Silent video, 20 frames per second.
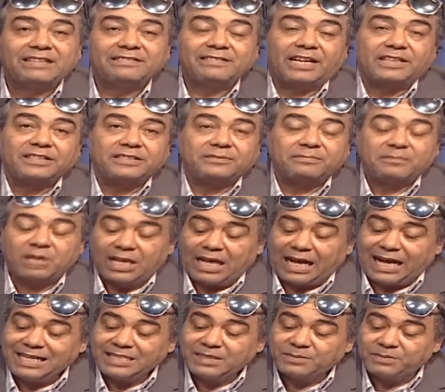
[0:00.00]
طيب
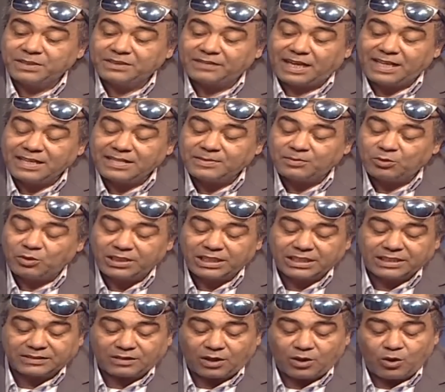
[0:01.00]
هثبت عايز بيقول
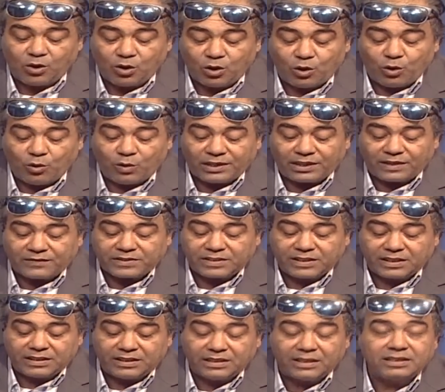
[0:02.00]
لي كده اهو هو
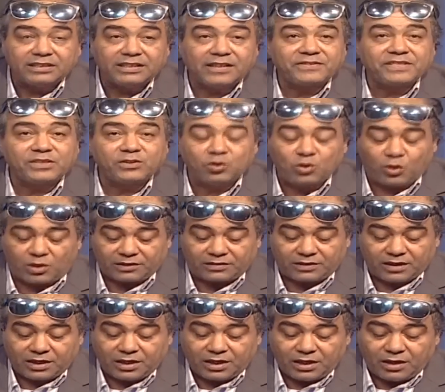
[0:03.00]
نفس نفس النقط